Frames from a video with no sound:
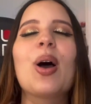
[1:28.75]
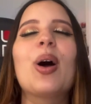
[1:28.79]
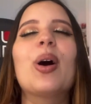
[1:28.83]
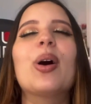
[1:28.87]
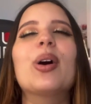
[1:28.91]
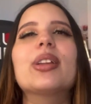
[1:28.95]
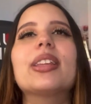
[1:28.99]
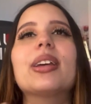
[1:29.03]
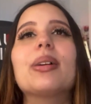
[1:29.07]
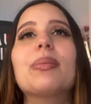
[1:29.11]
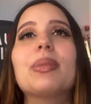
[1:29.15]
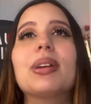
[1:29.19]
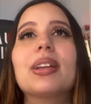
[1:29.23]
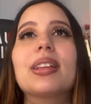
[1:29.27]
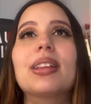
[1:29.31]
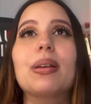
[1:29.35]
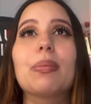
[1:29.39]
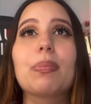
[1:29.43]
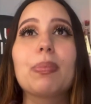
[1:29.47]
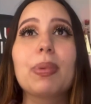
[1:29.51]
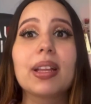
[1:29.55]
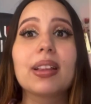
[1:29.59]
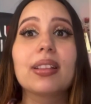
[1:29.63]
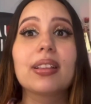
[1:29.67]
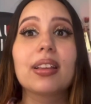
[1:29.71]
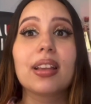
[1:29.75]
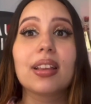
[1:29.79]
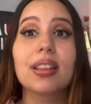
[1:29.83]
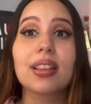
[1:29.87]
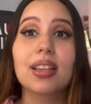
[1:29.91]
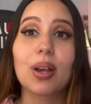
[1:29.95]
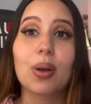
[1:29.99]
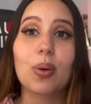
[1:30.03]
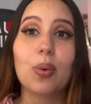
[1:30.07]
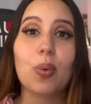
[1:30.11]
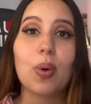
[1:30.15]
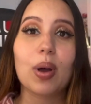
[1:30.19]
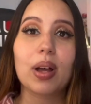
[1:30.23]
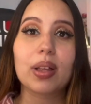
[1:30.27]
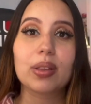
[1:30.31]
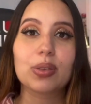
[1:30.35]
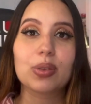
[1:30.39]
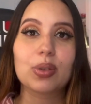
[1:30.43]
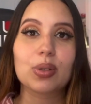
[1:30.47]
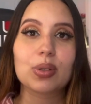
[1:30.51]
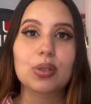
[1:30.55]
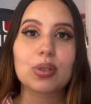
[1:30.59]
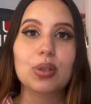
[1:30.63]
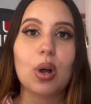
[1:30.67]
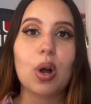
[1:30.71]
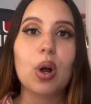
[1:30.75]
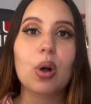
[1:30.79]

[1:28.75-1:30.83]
o también depende de cuántos